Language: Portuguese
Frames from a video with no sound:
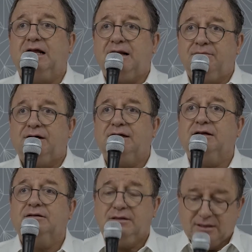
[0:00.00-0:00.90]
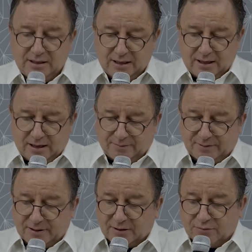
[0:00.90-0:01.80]
na Alemanha, a
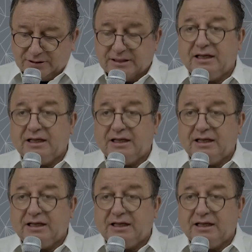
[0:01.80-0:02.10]
primeira coisa